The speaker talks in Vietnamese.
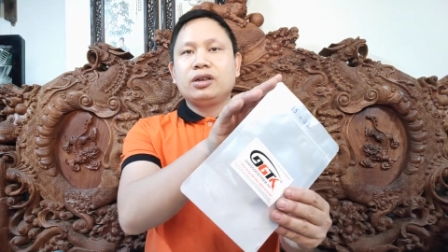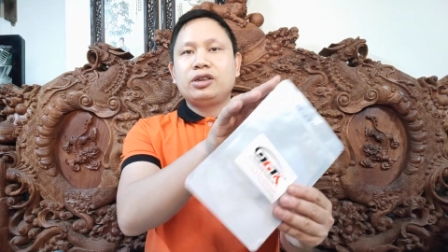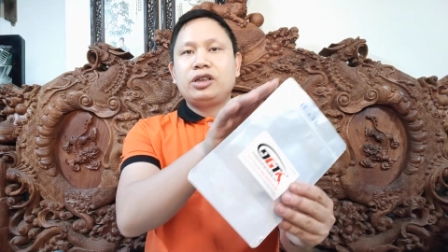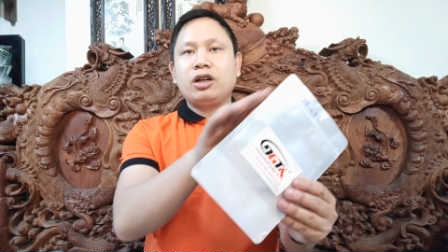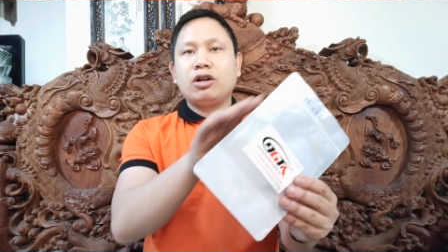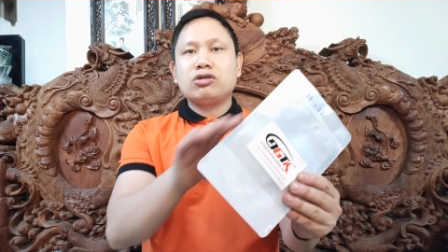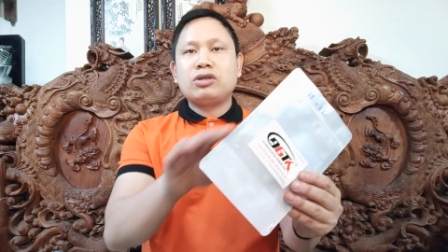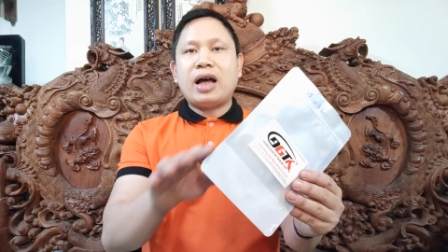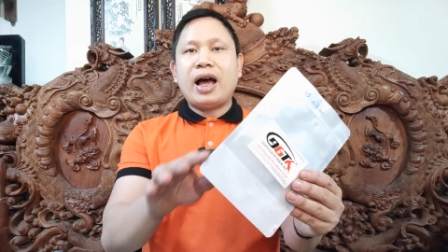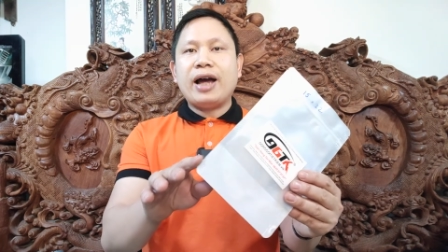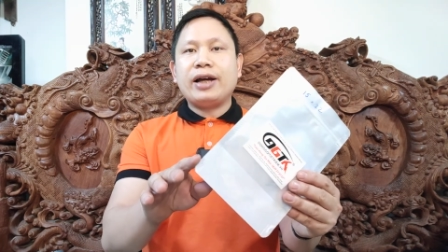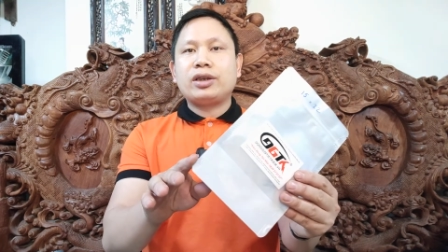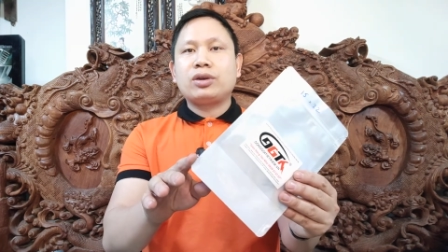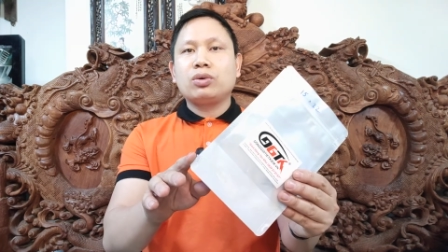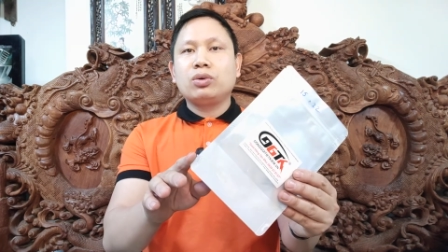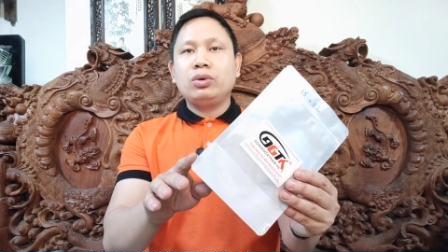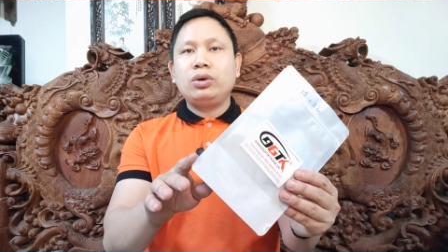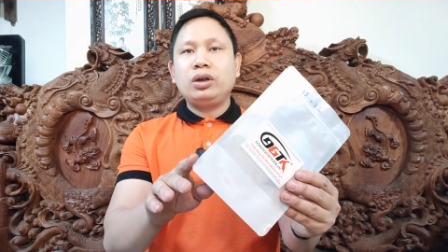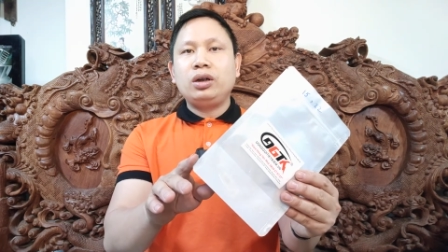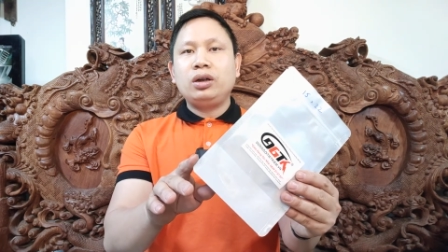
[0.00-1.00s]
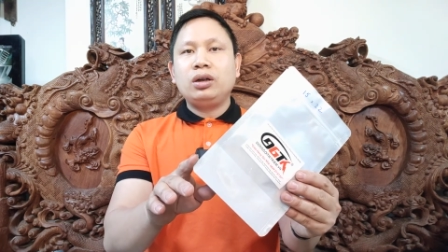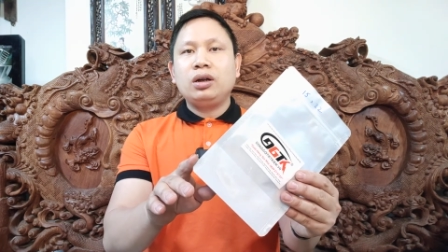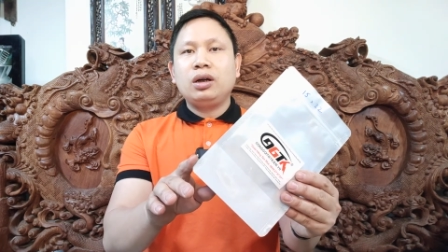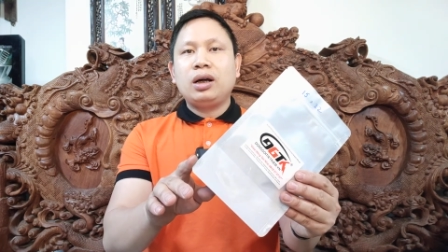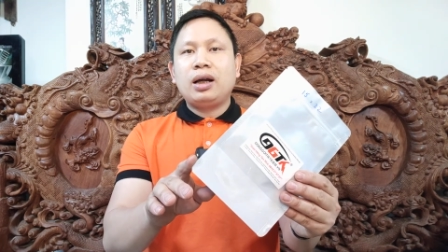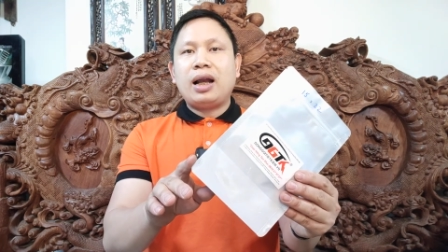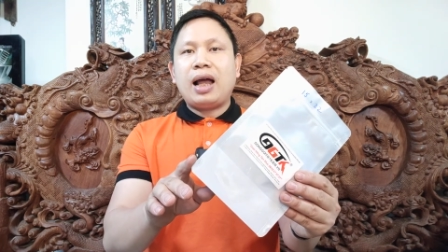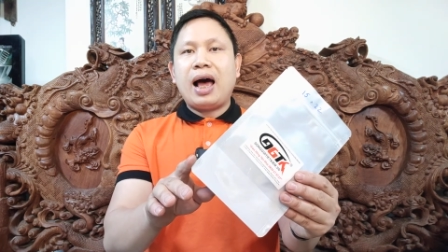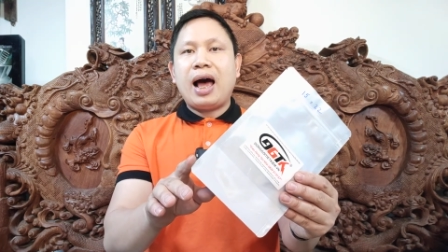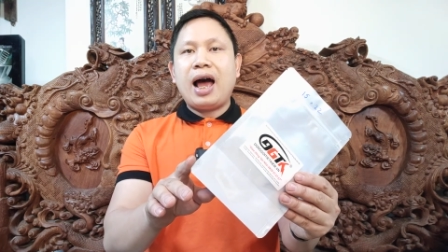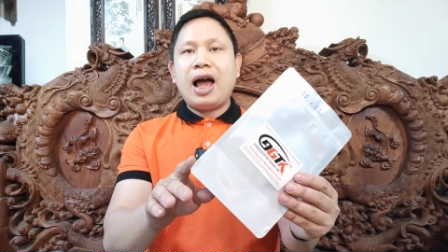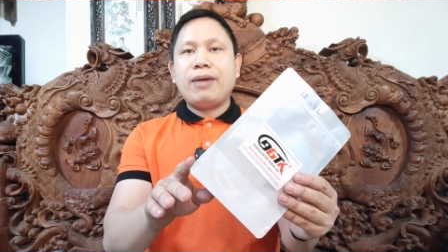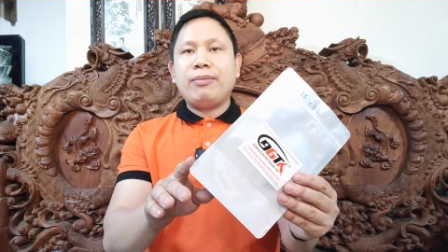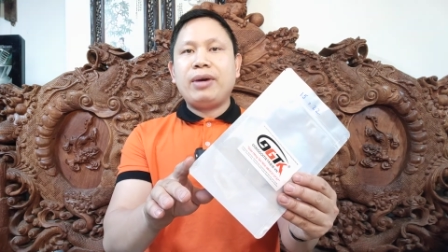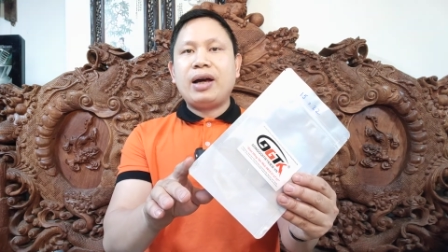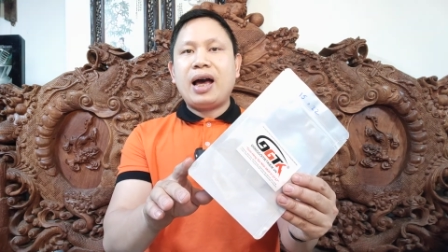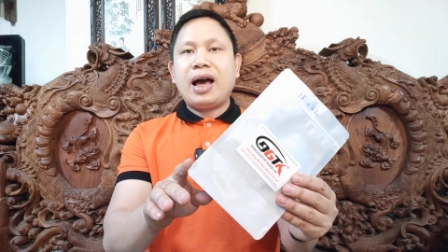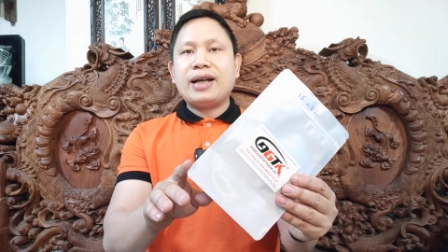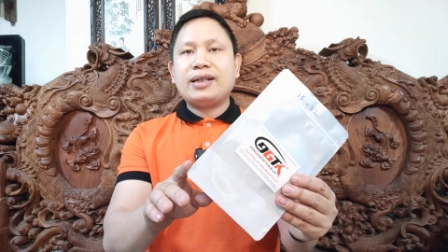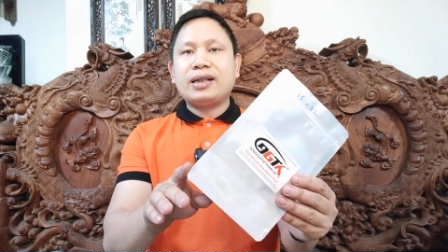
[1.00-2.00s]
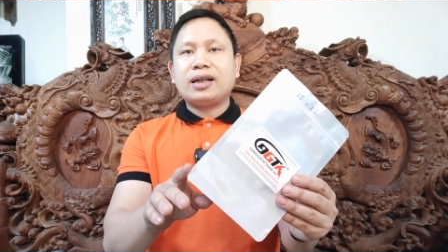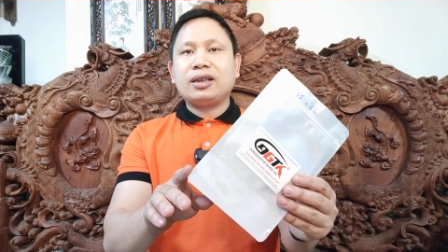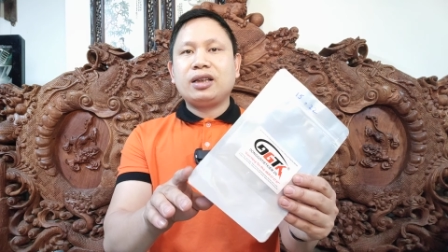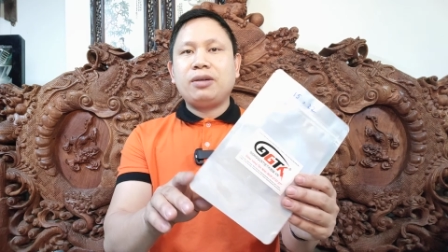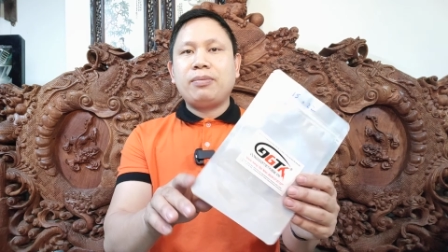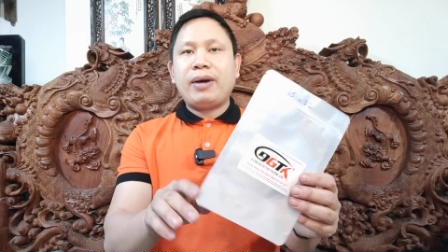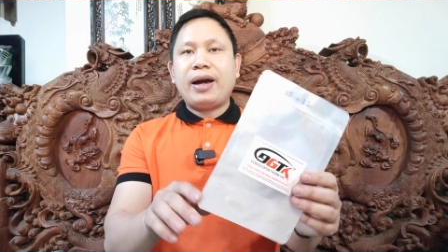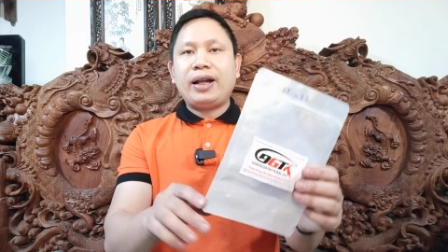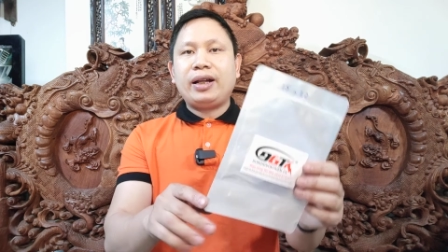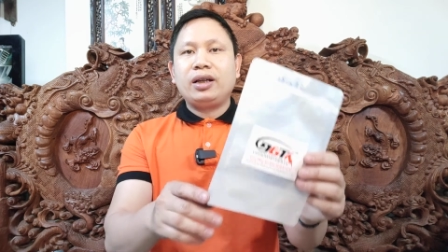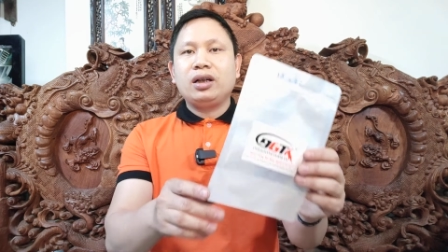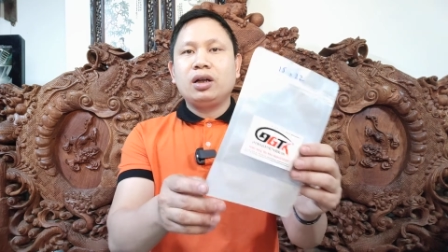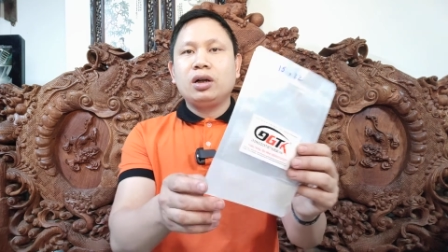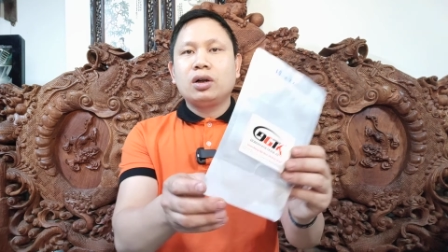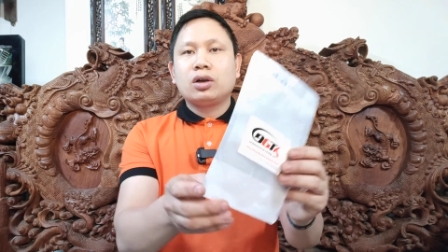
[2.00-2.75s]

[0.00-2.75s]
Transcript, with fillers: chiều dài túi là 22cm,